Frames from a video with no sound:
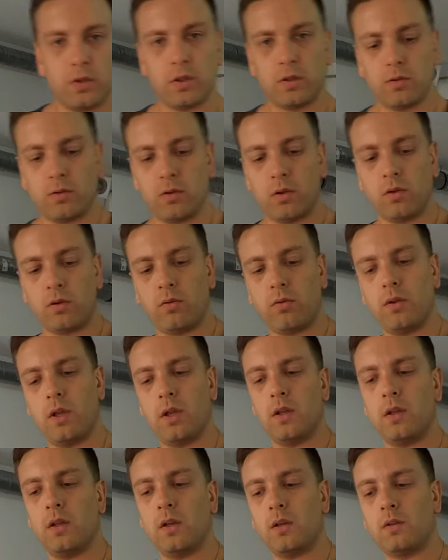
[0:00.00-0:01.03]
эта вот
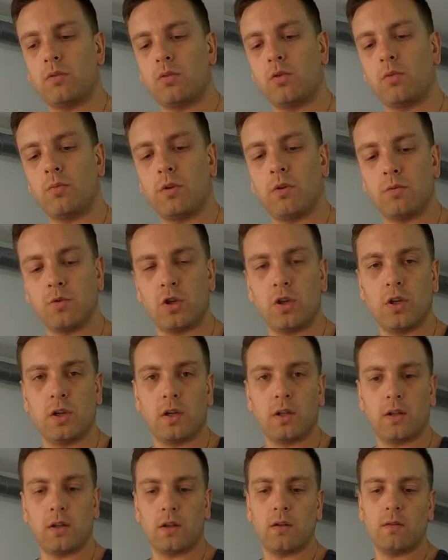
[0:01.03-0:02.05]
ерундень, которая мне вообще не
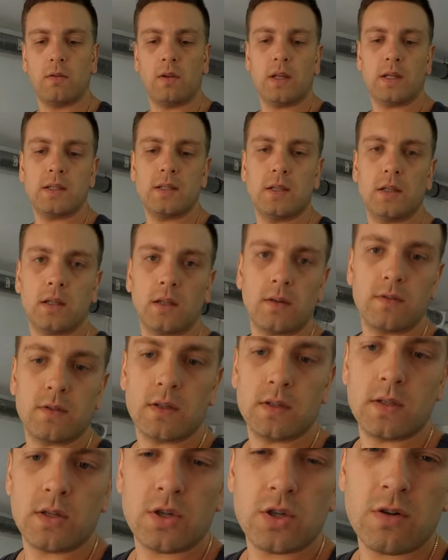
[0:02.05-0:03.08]
хотела вылазить, она вся
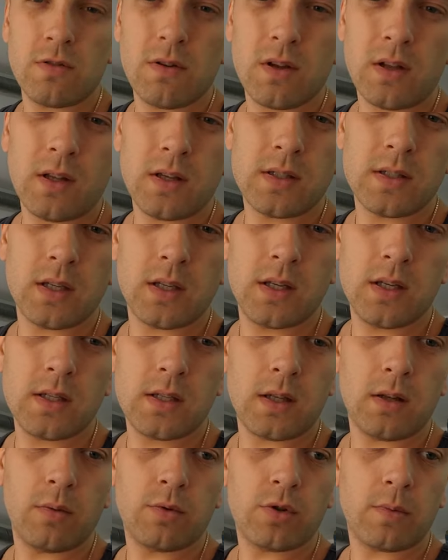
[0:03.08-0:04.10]
заржавела,
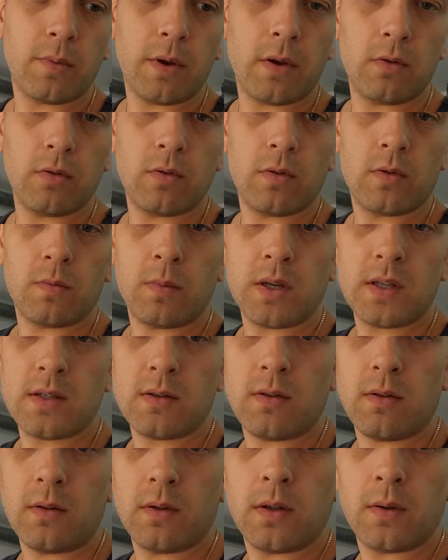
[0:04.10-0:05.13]
закисла, в общем, я тут
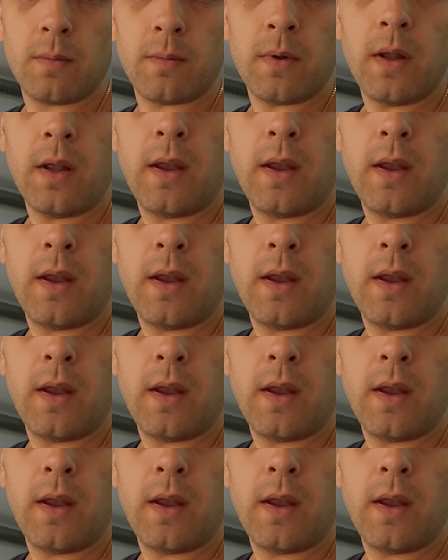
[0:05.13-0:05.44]
смазывал там